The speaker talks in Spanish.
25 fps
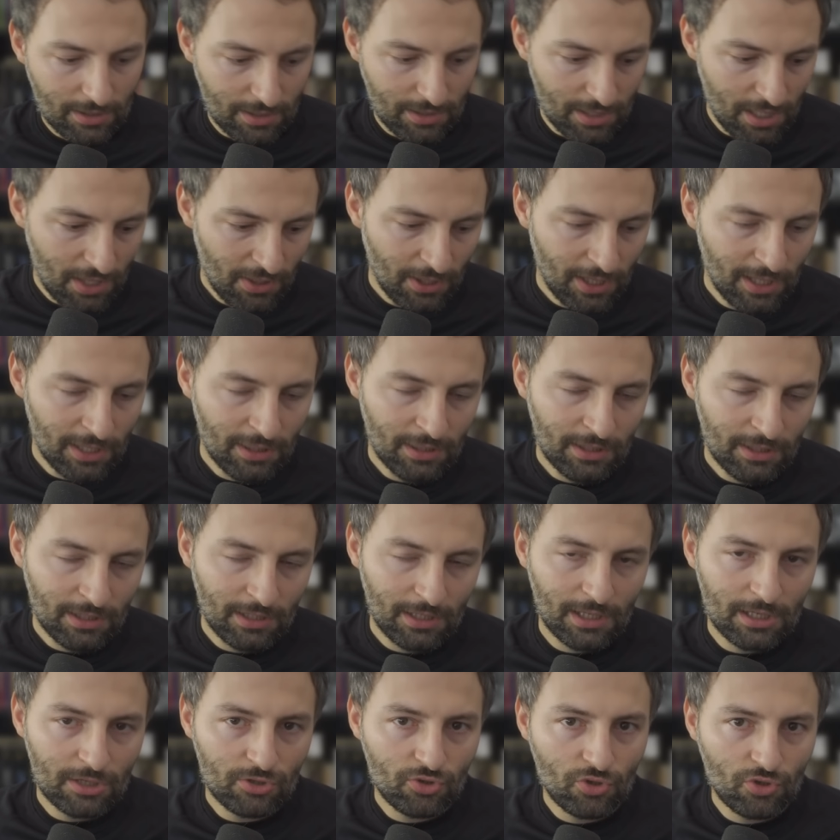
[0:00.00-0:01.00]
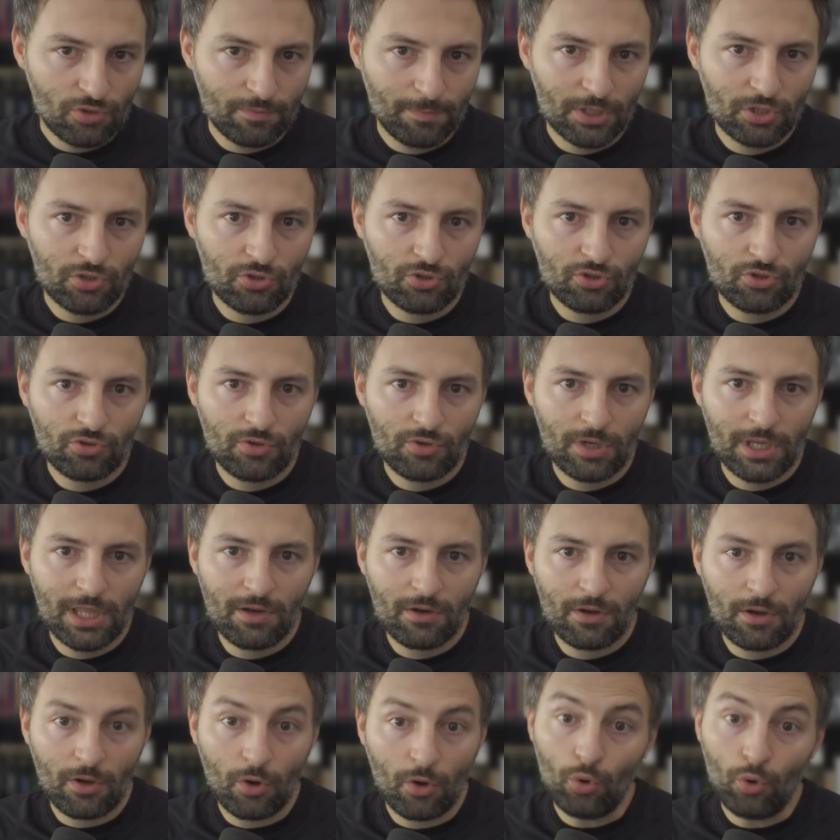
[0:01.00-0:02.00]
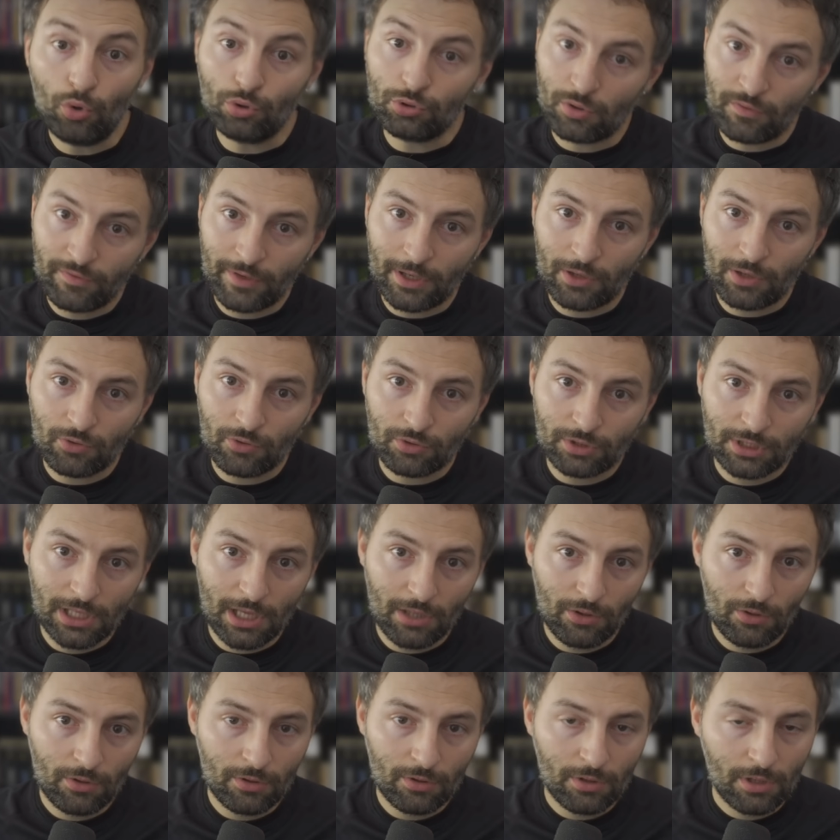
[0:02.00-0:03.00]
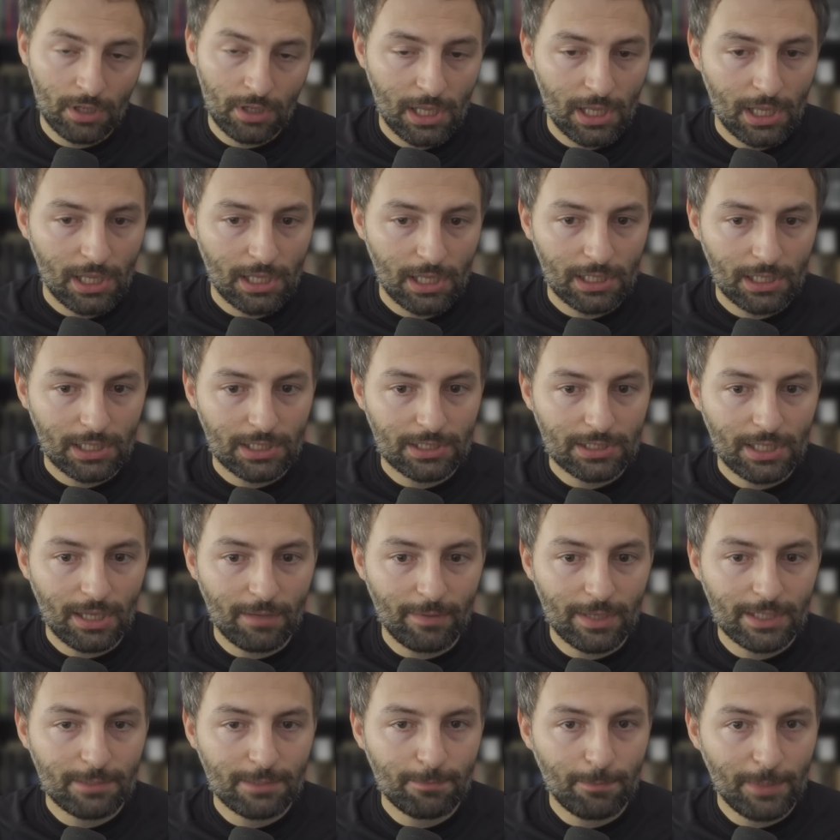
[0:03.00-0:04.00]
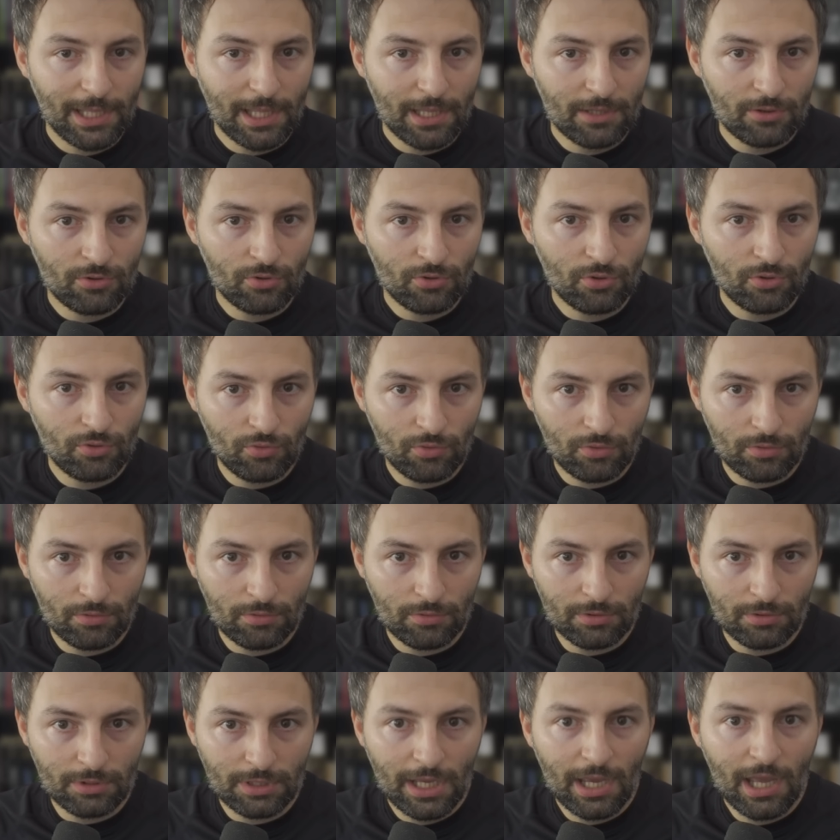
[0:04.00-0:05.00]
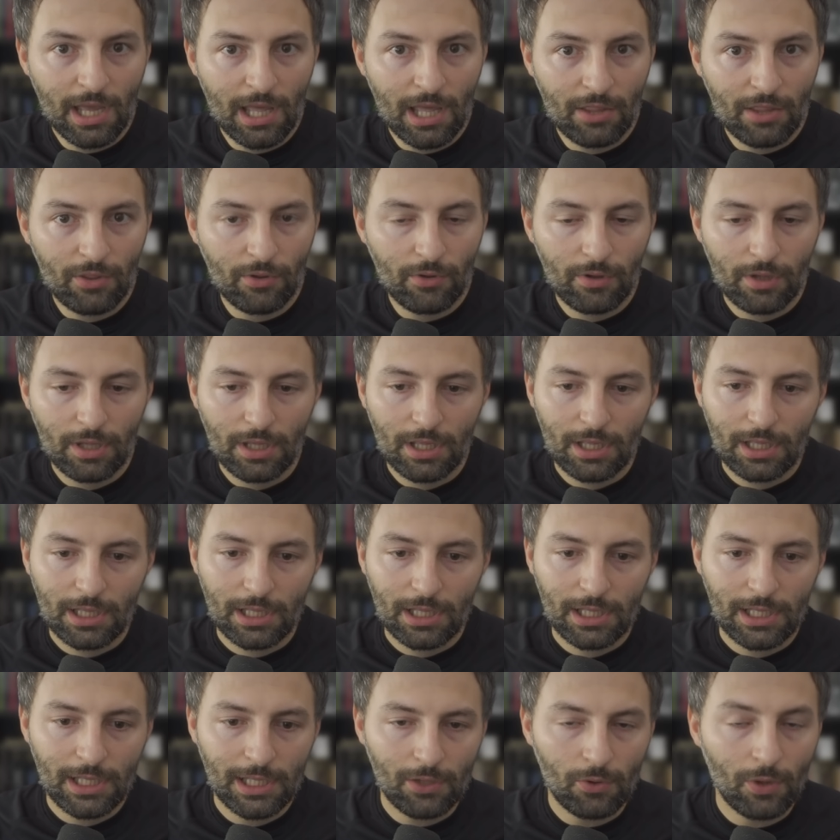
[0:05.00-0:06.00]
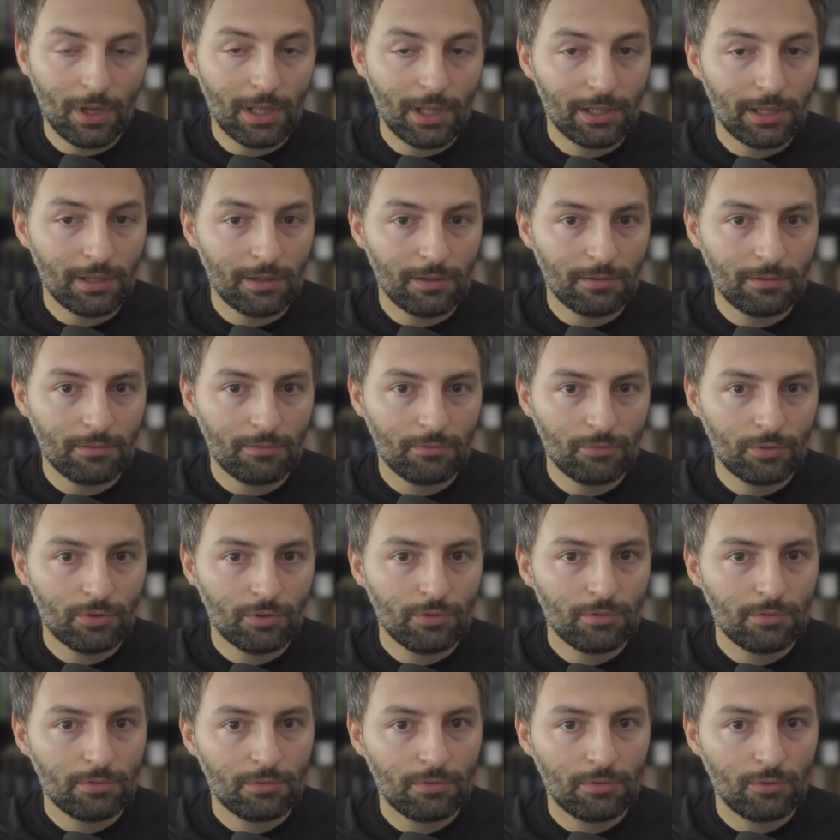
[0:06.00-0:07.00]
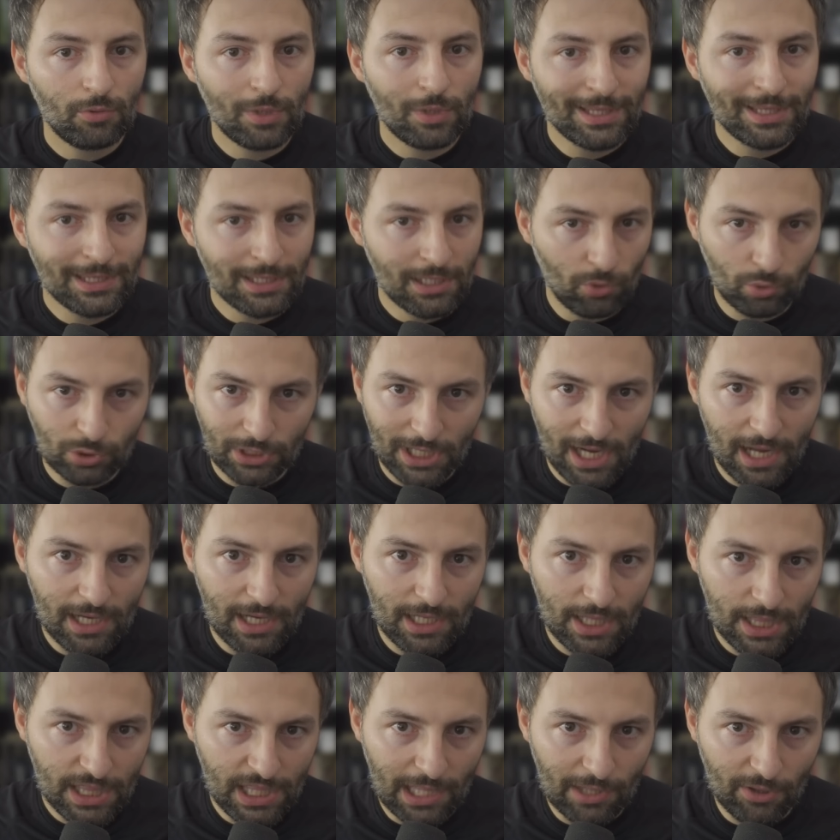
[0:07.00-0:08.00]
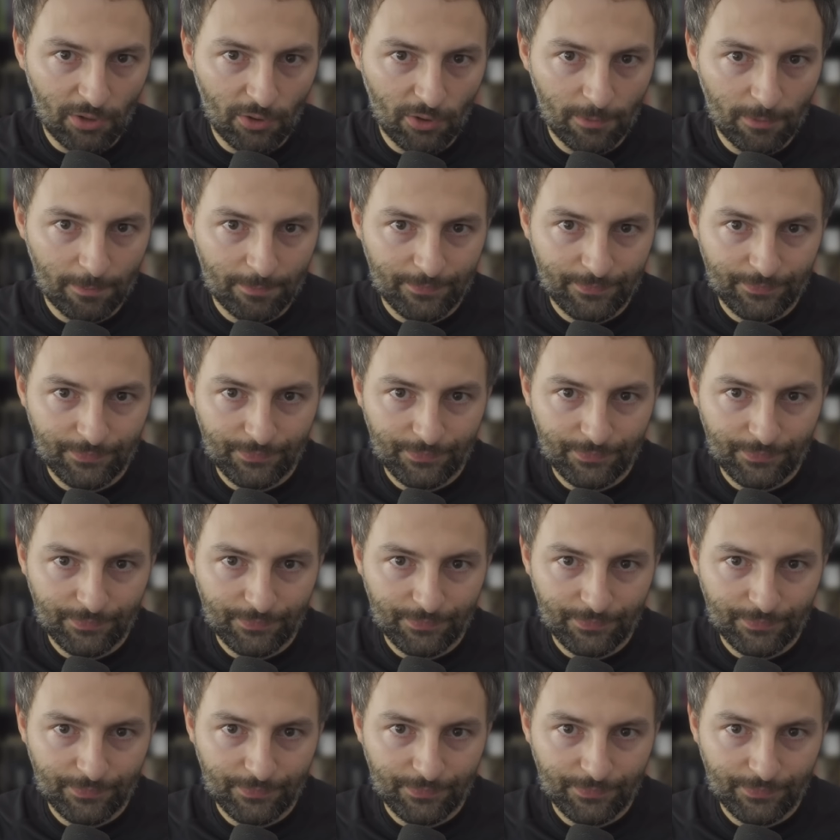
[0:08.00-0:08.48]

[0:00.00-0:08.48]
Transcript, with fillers: Dicen que el sospechoso era otro francotirador que estaba esperando en un tejado y lo han, lo han neutralizado.